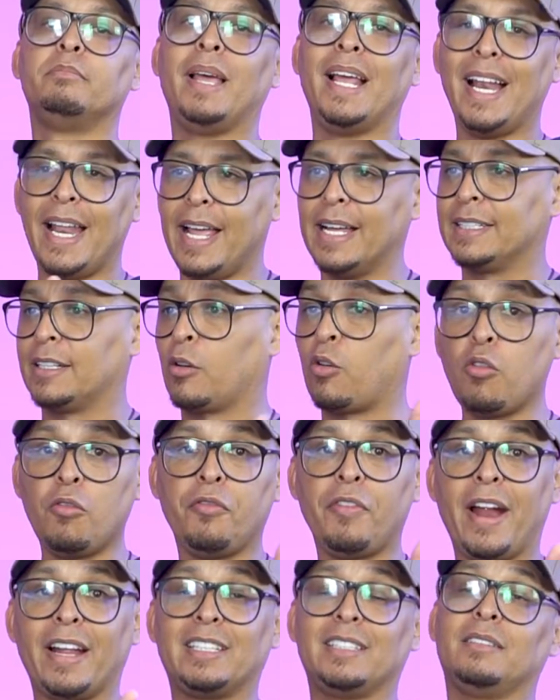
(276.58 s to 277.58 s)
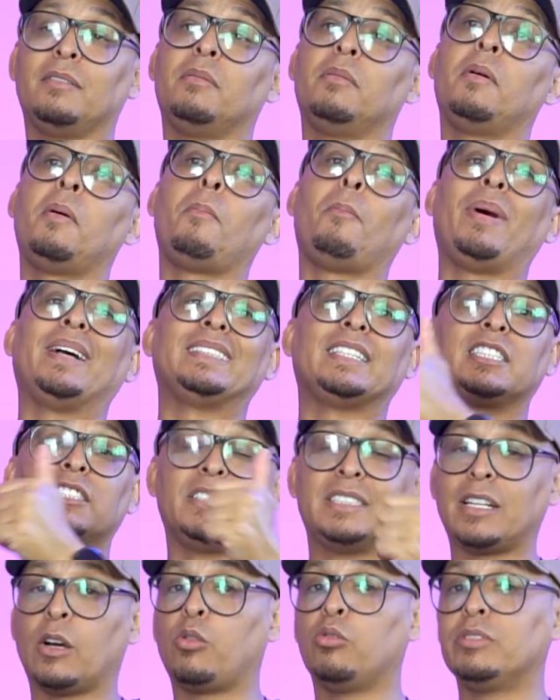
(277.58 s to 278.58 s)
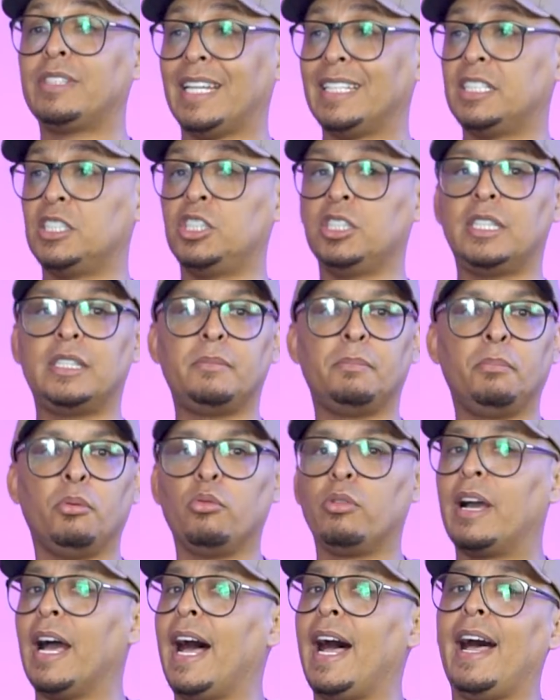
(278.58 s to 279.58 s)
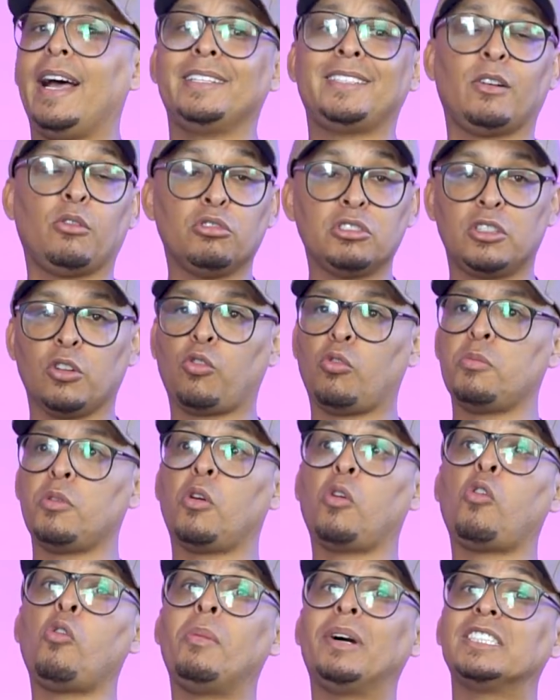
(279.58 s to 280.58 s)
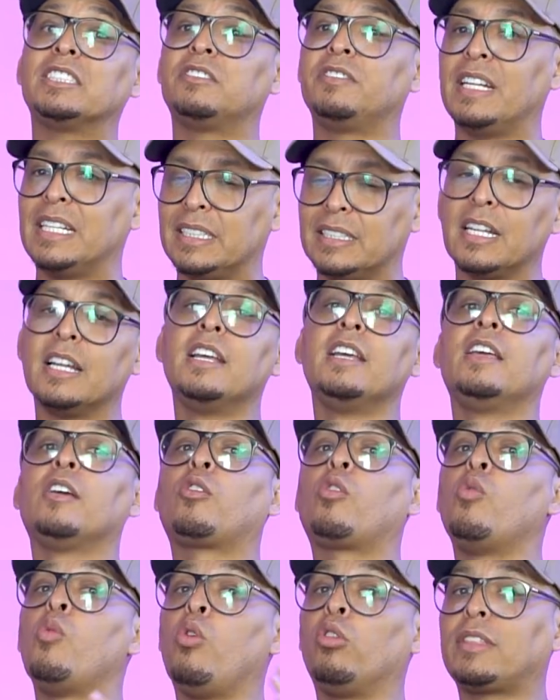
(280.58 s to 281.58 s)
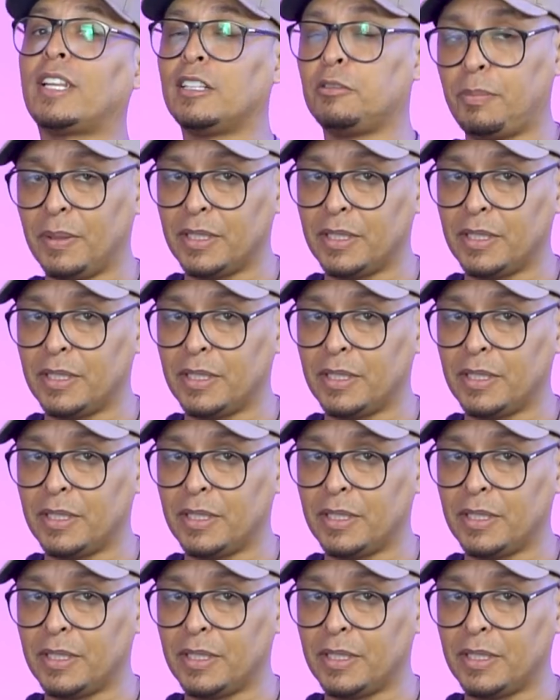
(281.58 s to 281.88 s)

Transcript: Beleza, converte mas às vezes acontece de bugar, já aconteceu comigo algumas vezes e com outras